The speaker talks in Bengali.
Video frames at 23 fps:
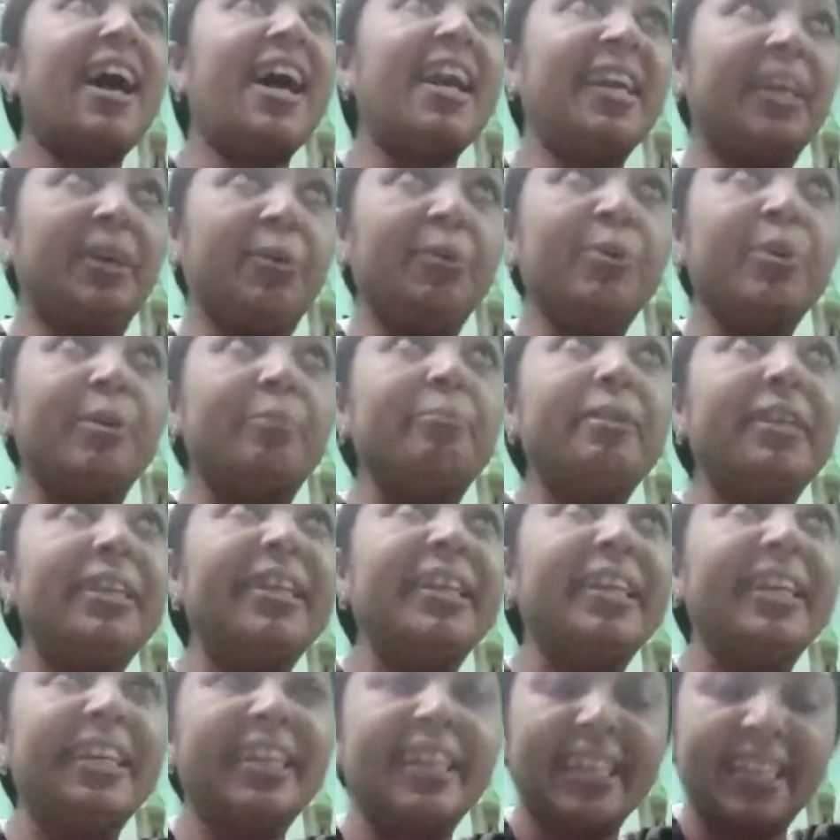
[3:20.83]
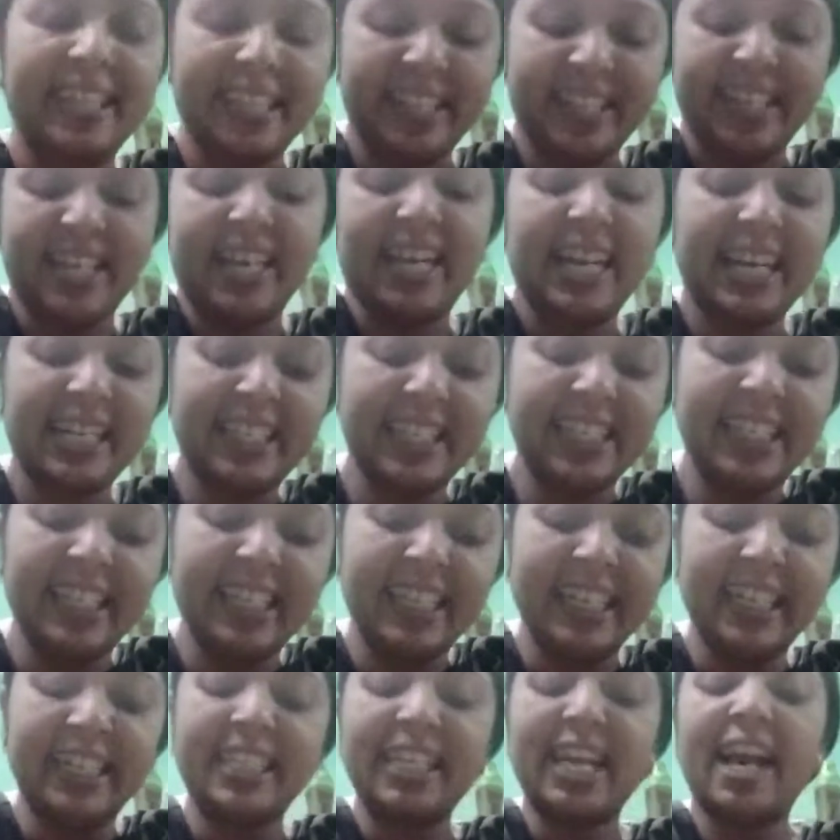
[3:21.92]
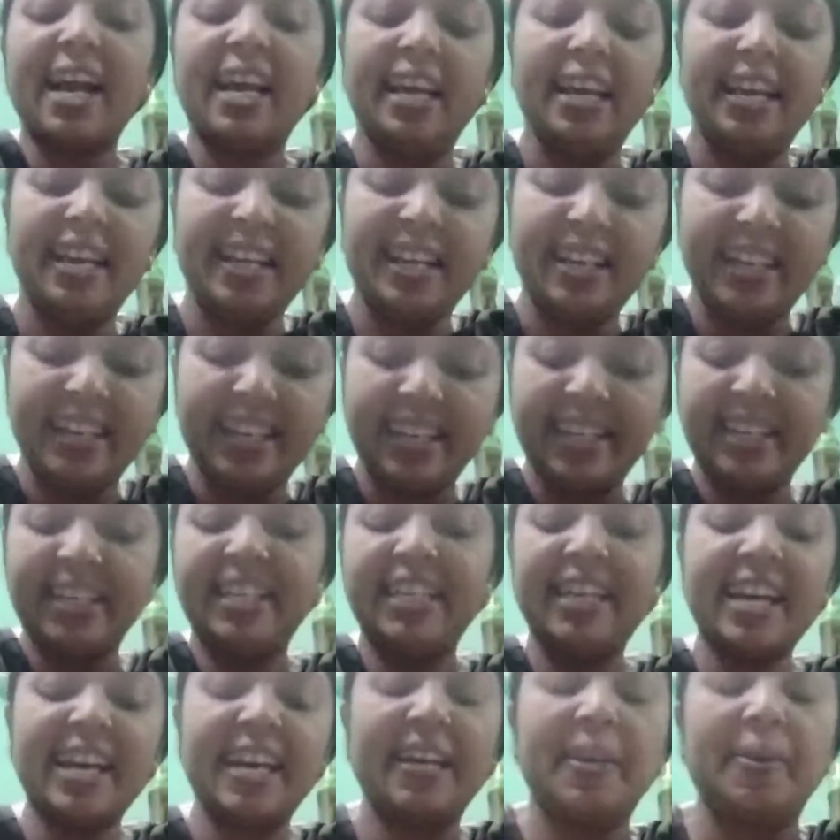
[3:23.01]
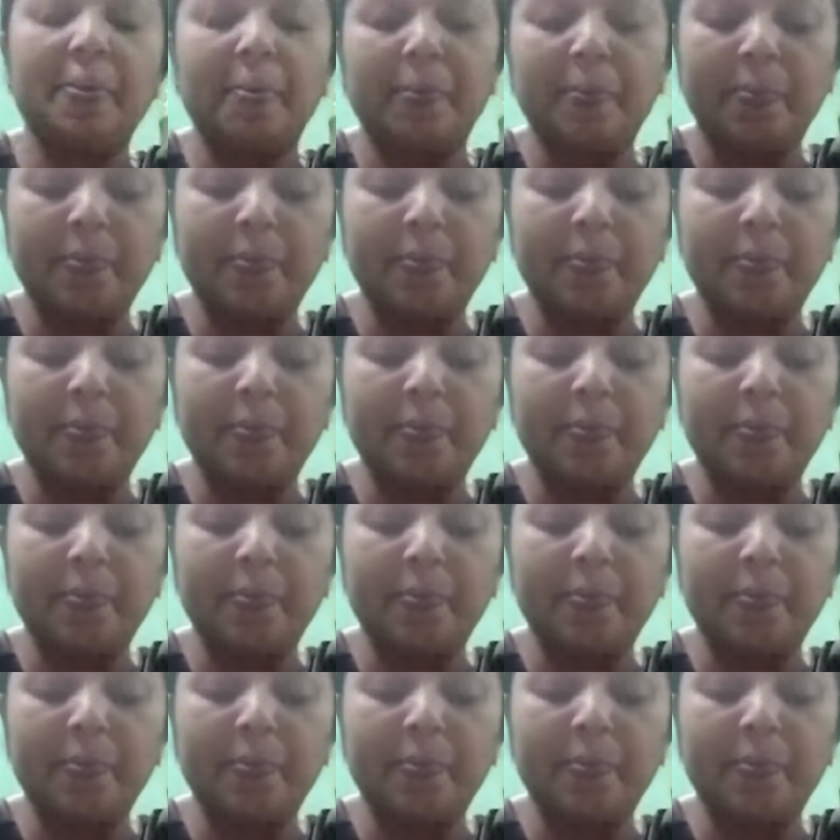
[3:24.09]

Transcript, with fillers: আর একটু নেবি আচ্ছা ঠিক আছে আয় নিয়ে আয়